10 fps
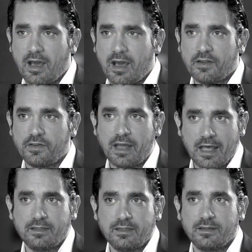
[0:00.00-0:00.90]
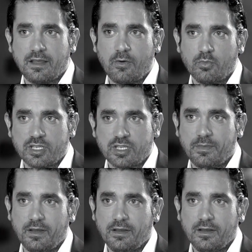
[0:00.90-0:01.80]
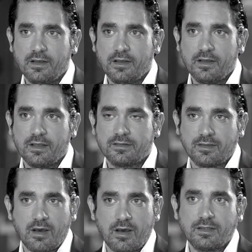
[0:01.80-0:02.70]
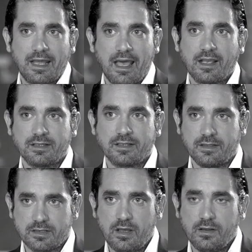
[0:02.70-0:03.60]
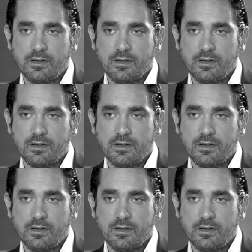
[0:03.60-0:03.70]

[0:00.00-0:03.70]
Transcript: اعرف ان حد او مسابقة تتغاضى عن حاجه زي دي صح؟